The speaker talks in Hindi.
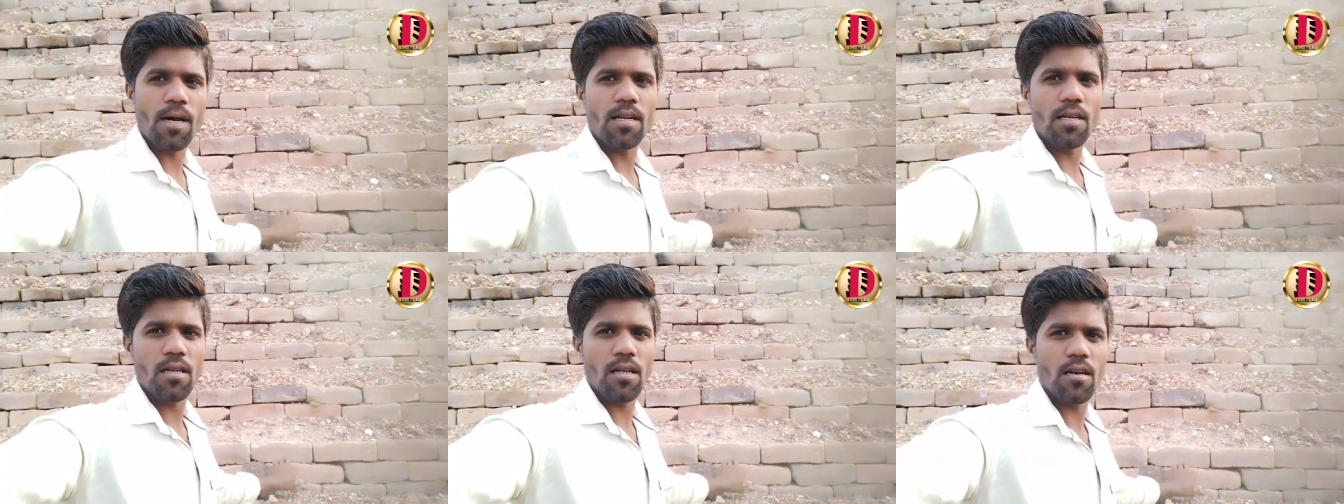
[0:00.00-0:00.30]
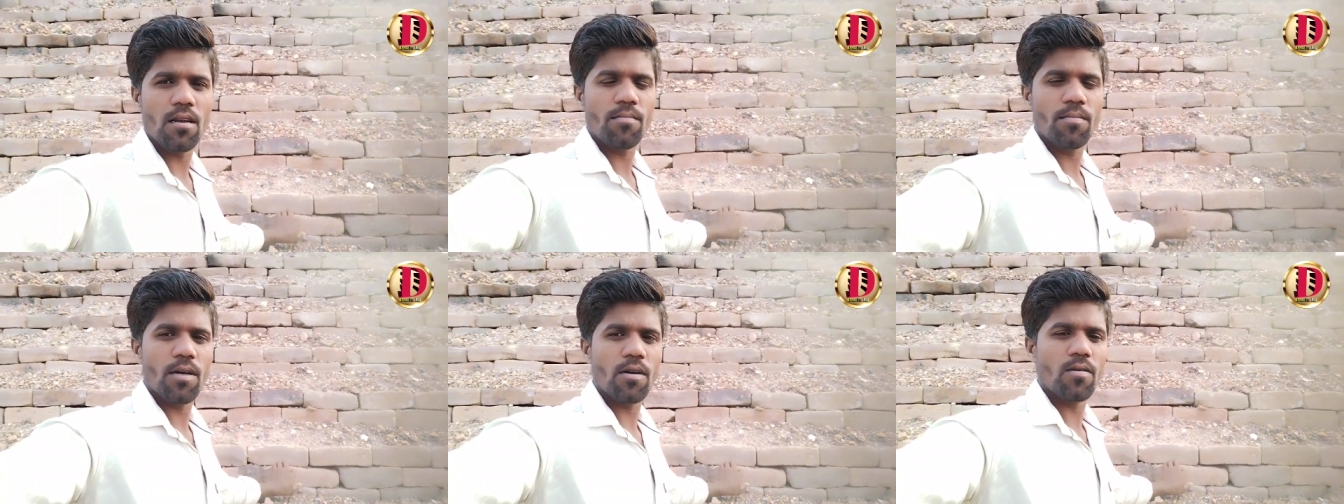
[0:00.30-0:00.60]
पानी
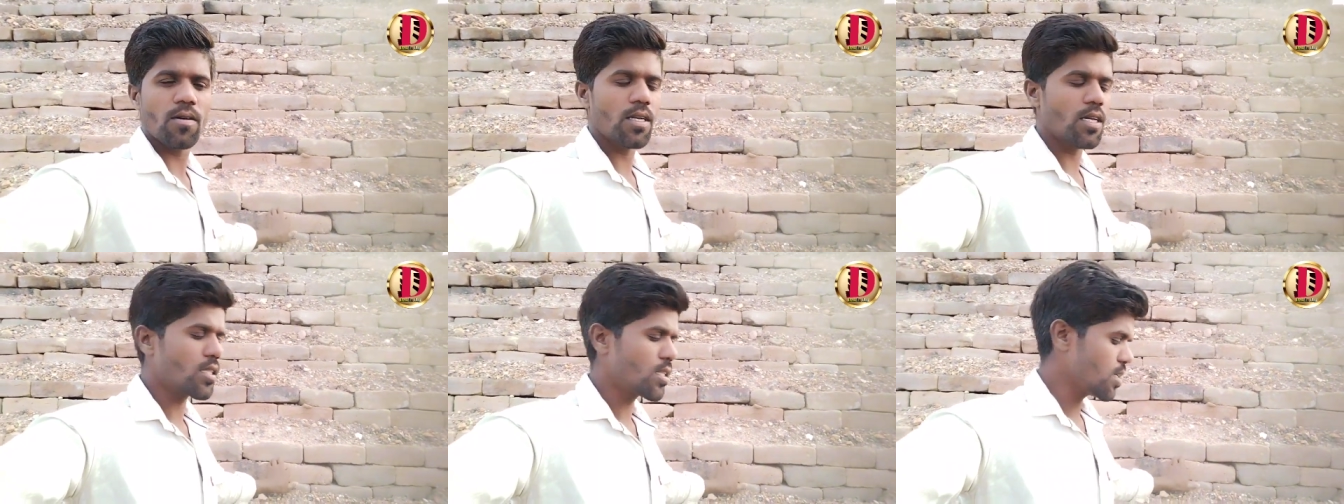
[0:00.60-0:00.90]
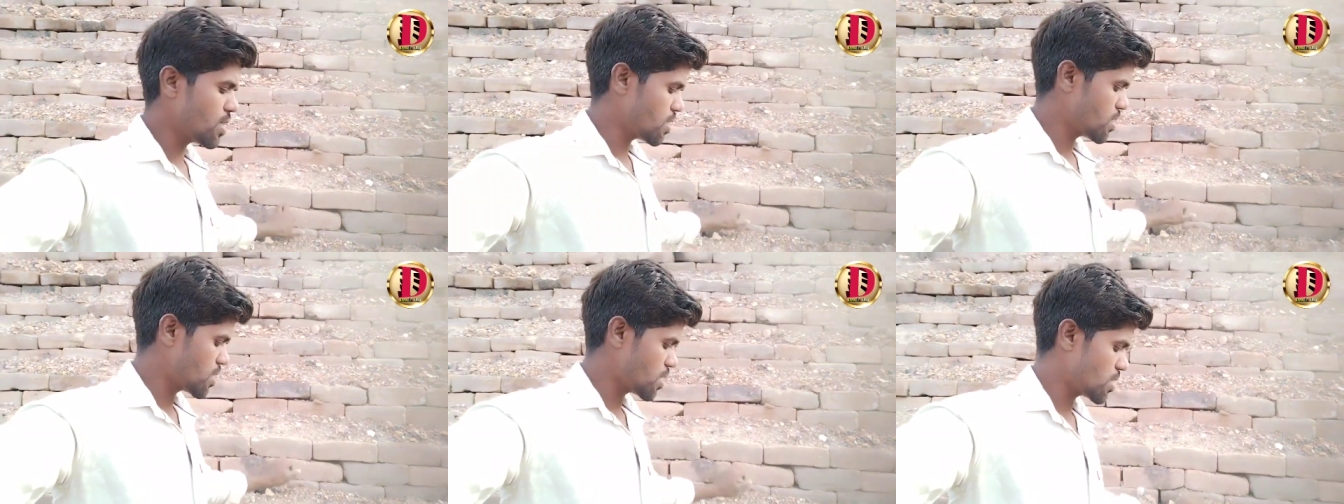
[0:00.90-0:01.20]
गिरने पर और
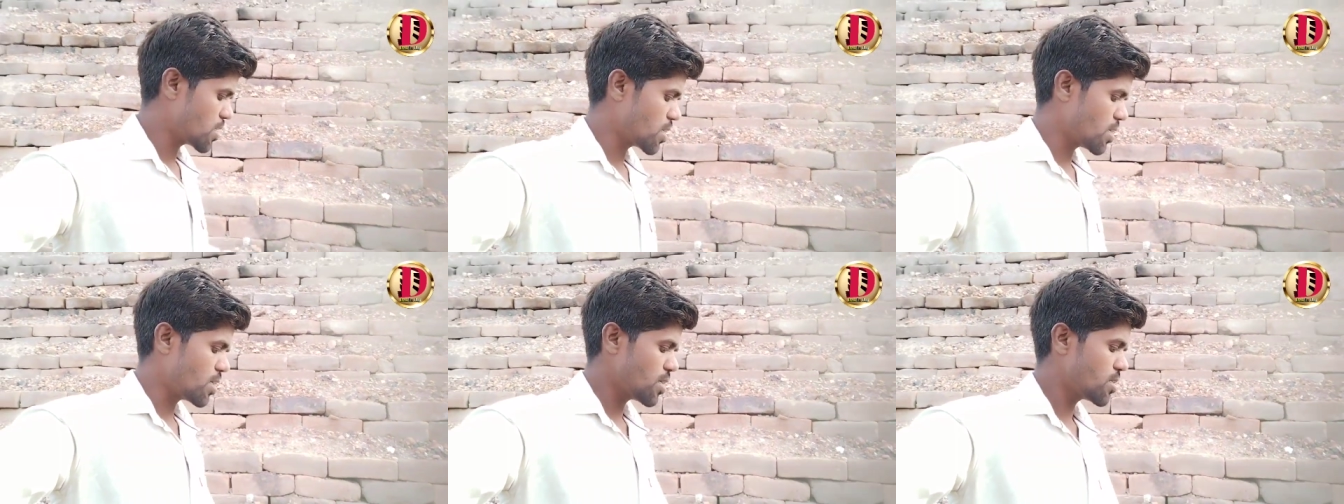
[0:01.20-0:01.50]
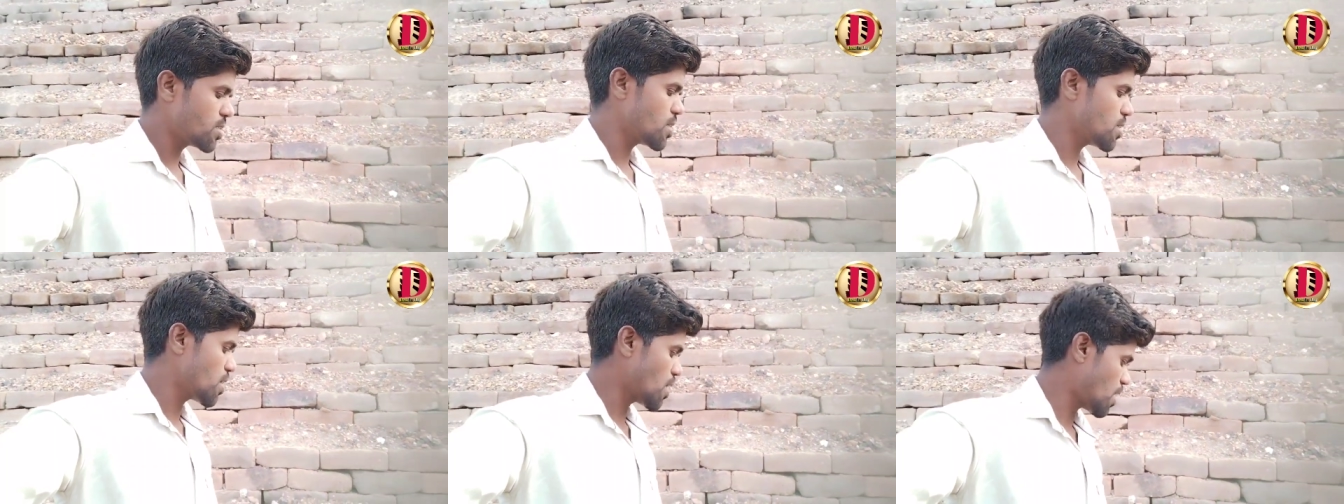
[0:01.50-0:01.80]
यदि स्टेज के
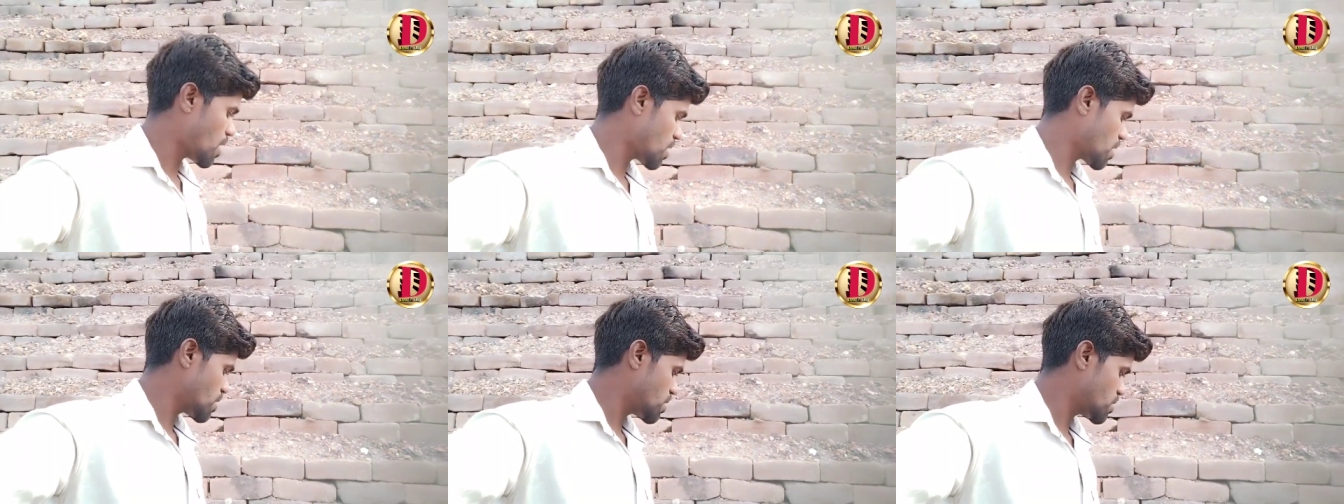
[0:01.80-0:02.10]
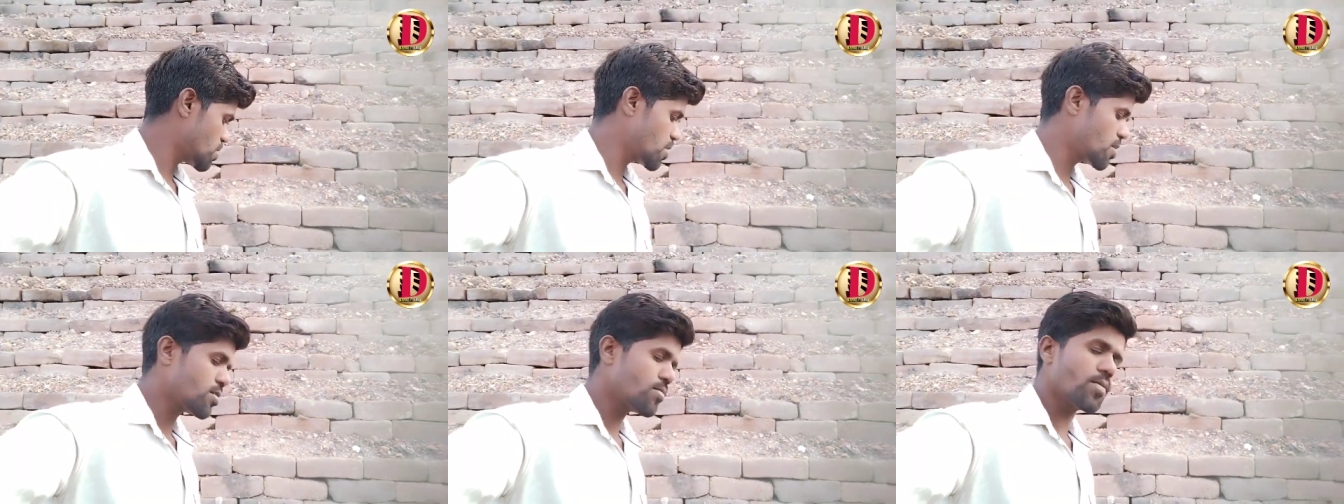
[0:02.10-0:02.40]
नीचे ही आग
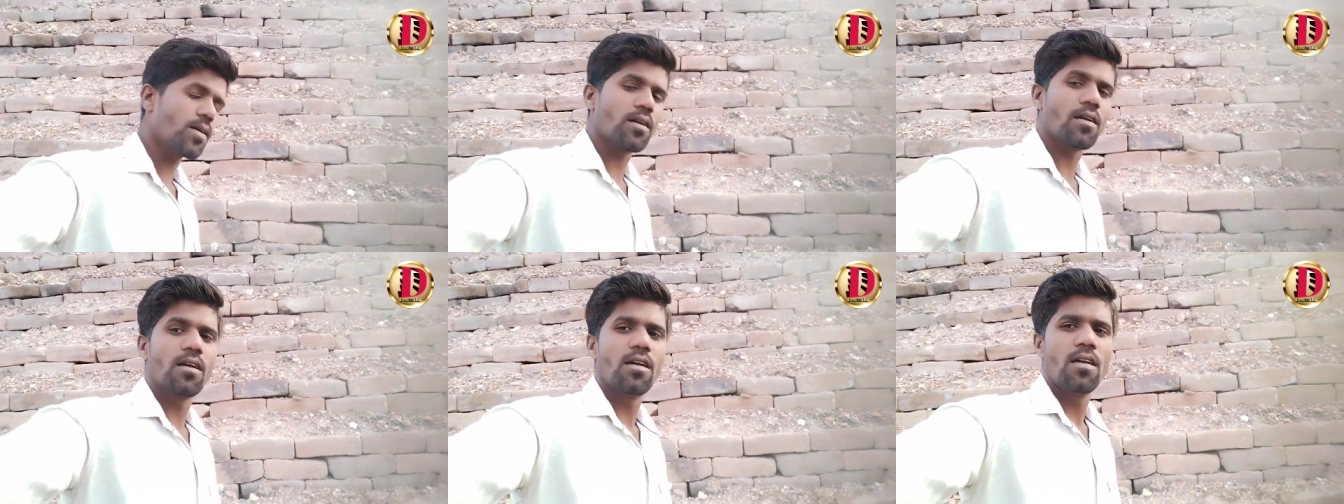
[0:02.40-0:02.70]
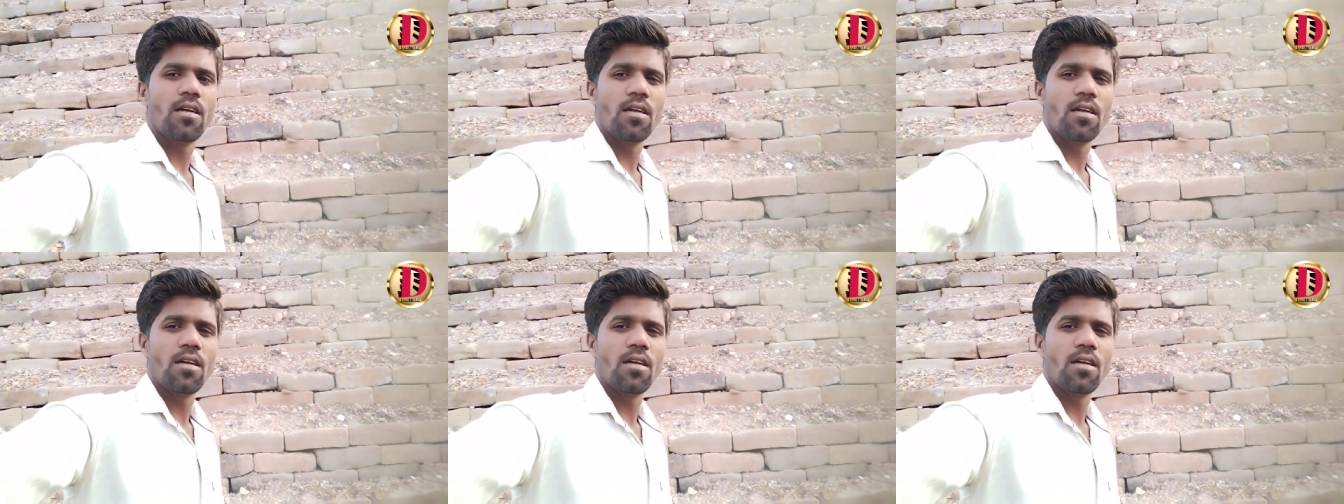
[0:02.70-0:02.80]
है स्टेज में